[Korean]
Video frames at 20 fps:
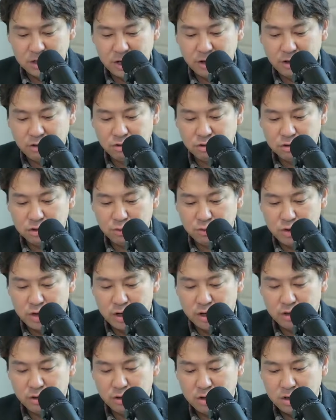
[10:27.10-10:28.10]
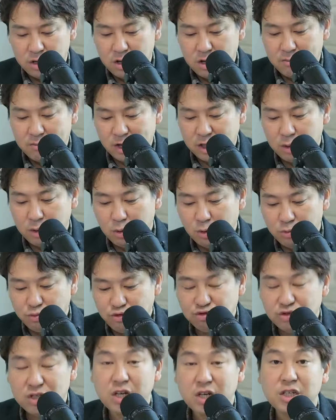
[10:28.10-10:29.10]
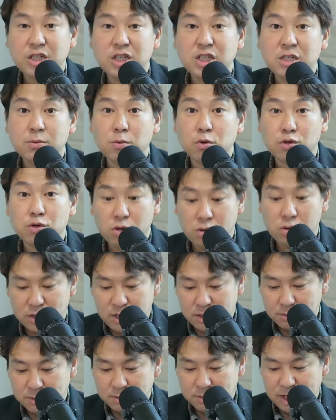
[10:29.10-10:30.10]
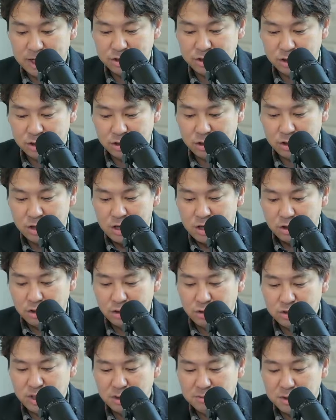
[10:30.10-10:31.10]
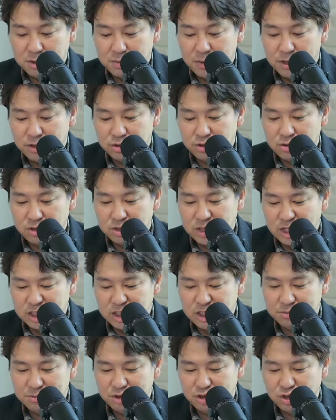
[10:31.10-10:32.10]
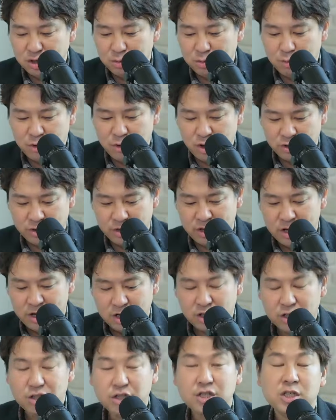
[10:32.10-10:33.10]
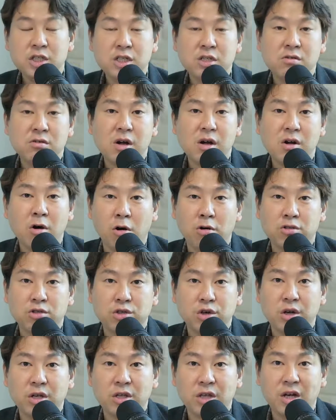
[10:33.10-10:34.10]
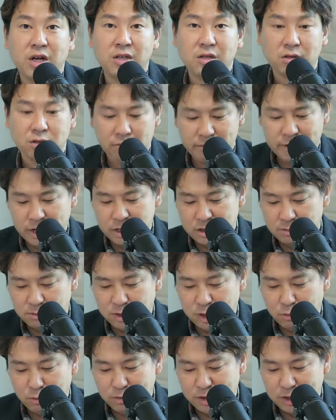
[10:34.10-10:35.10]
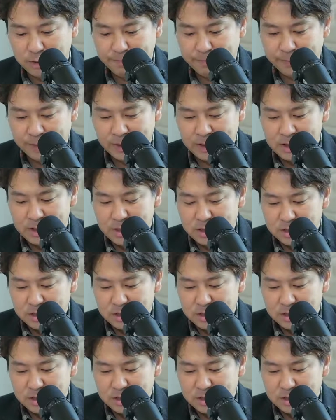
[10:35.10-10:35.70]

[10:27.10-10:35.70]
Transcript: 자, 예를 들어서 볼까요? 마태복음 육 장 이십오 절과 삼십사 절 그리고 삼십팔 절과 사십이 절에 보면 근심과 걱정에 대한 그런 말씀이 나옵니다.